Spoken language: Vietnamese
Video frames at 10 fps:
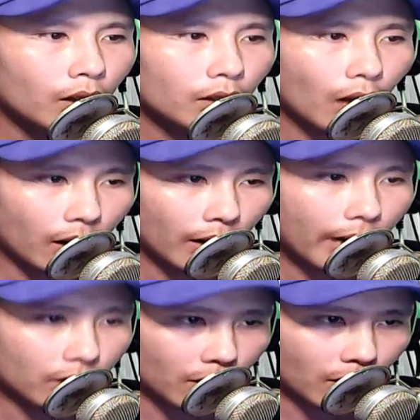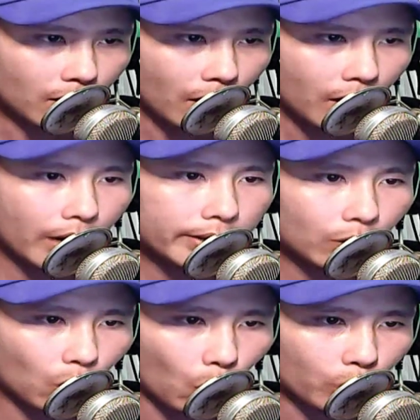đợi lát nữa ngươi
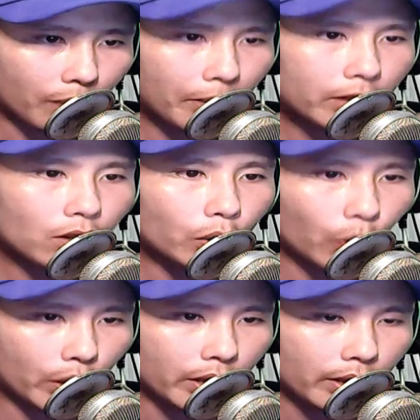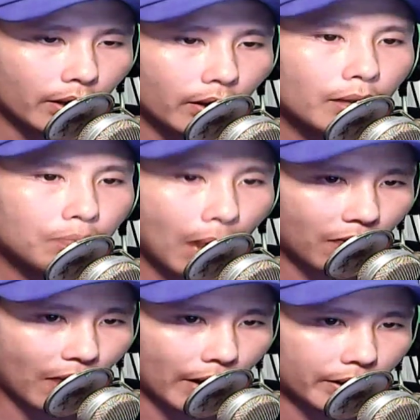gia thủ sẽ biết rõ thôi
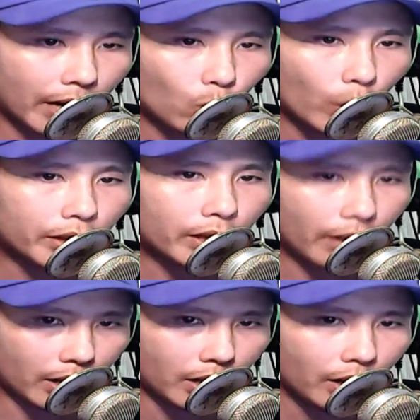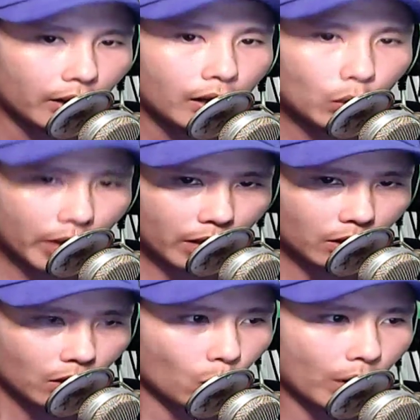ba vạn tên quân sĩ này yếu nhất
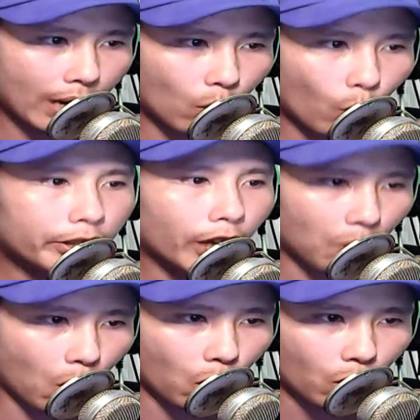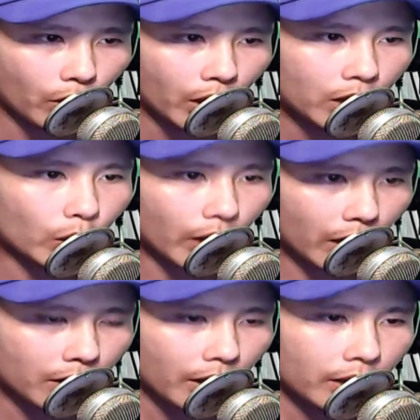cũng là đạo quân nhị bộ cho
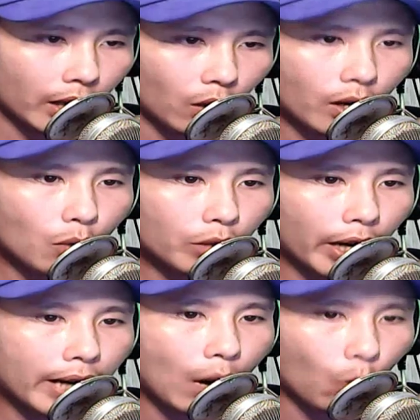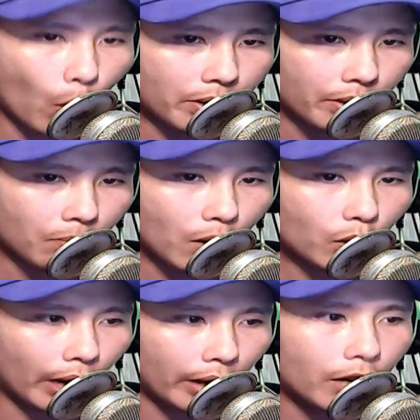nên chỉ có Đông Kỳ Đạo Quân mới
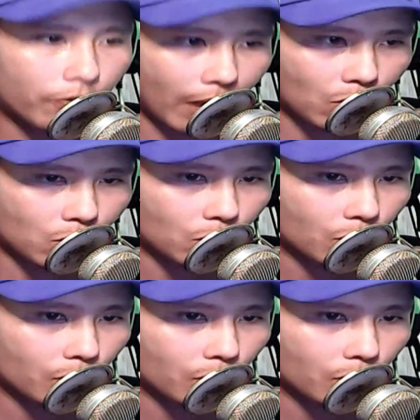có thể đi vào.